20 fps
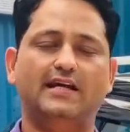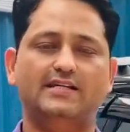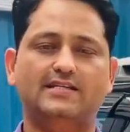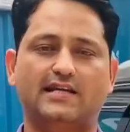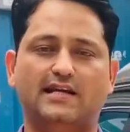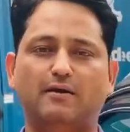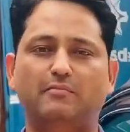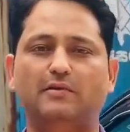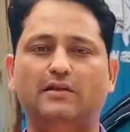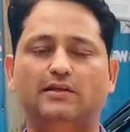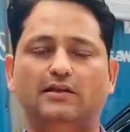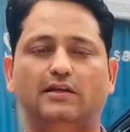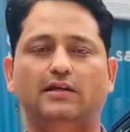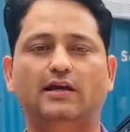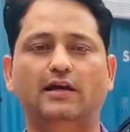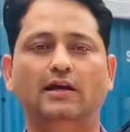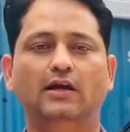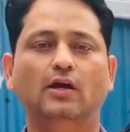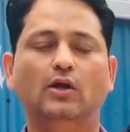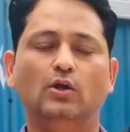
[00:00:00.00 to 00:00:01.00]
एक जगह मिलती
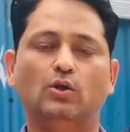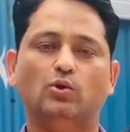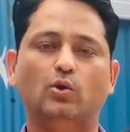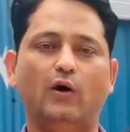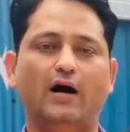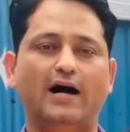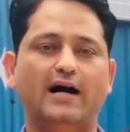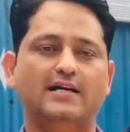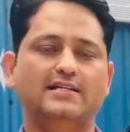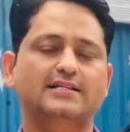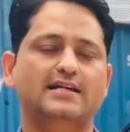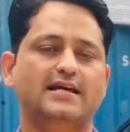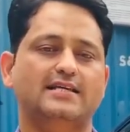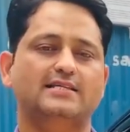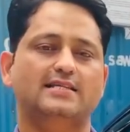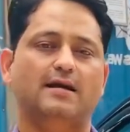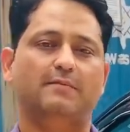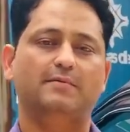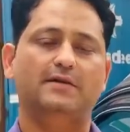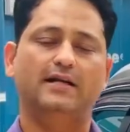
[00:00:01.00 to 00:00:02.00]
है तो आज ही
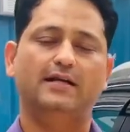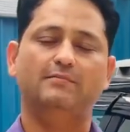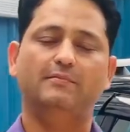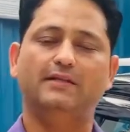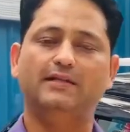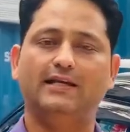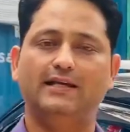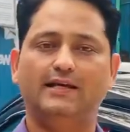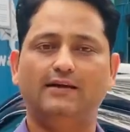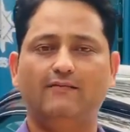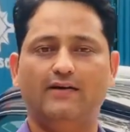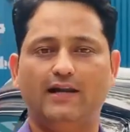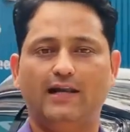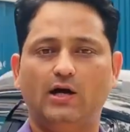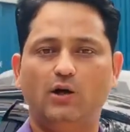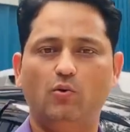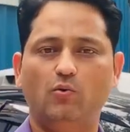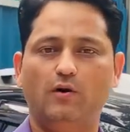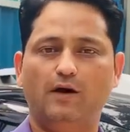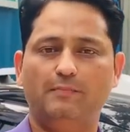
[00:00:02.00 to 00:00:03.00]
ऐसे अपडेट में देने वाला
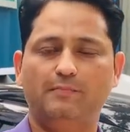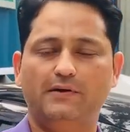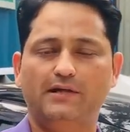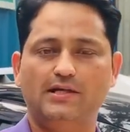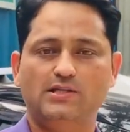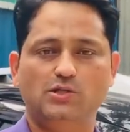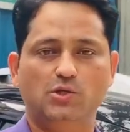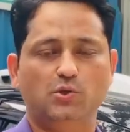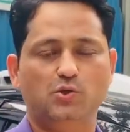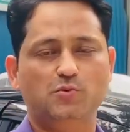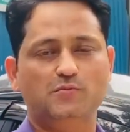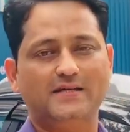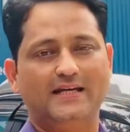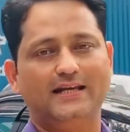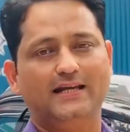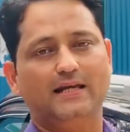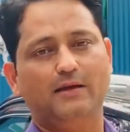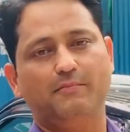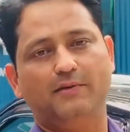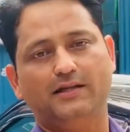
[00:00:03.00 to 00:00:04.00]
हूं अपने इस यूट्यूब
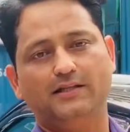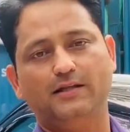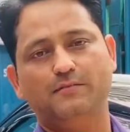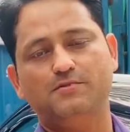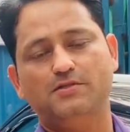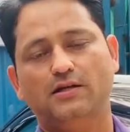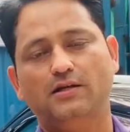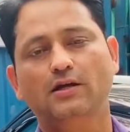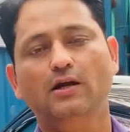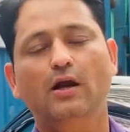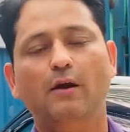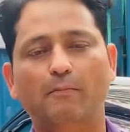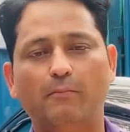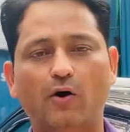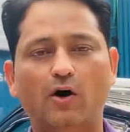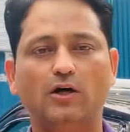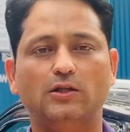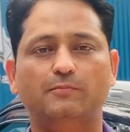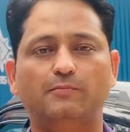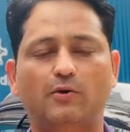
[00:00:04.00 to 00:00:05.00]
चैनल के माध्यम से
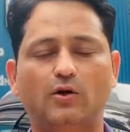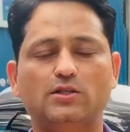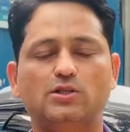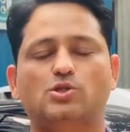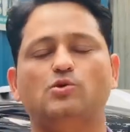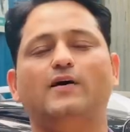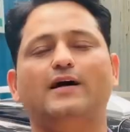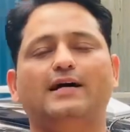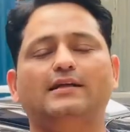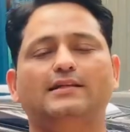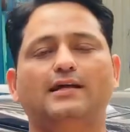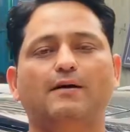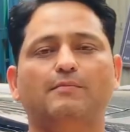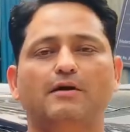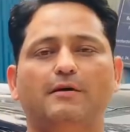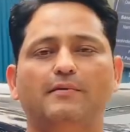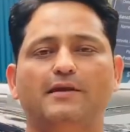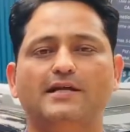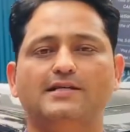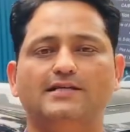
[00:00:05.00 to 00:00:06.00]
बहुत बहुत स्वागत है
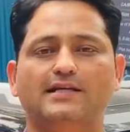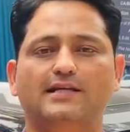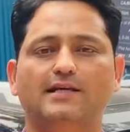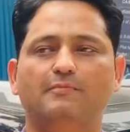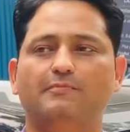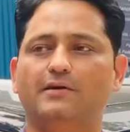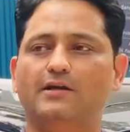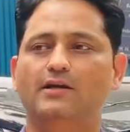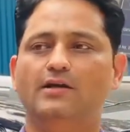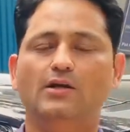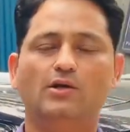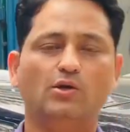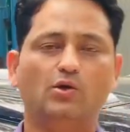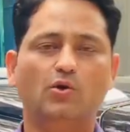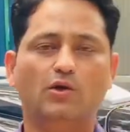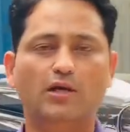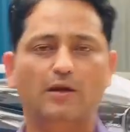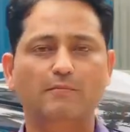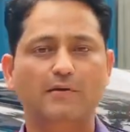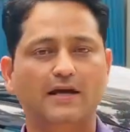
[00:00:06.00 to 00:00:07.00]
आपका मेरे चैनल पर
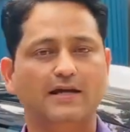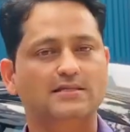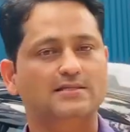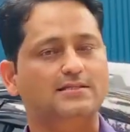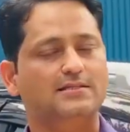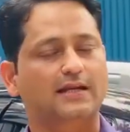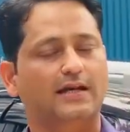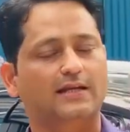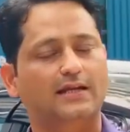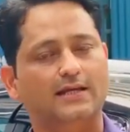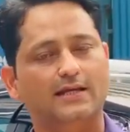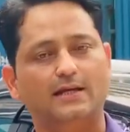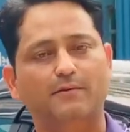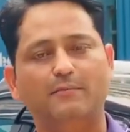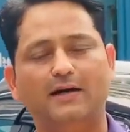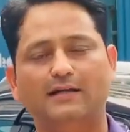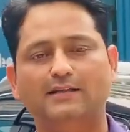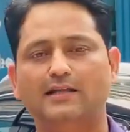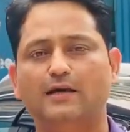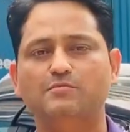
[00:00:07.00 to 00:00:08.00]
क्योंकि मैं इस चैनल के
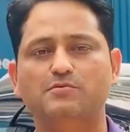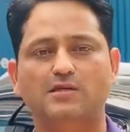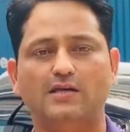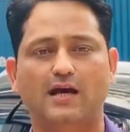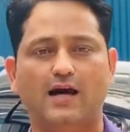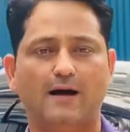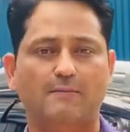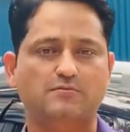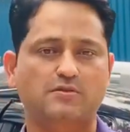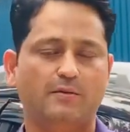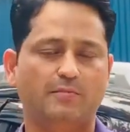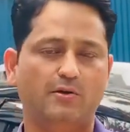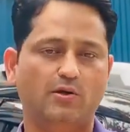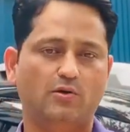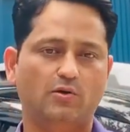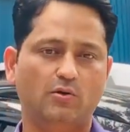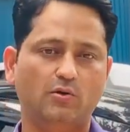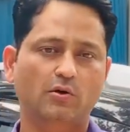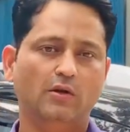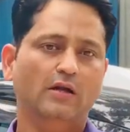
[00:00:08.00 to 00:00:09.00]
माध्यम से आप सभी
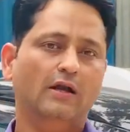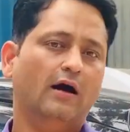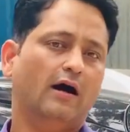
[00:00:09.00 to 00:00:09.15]
को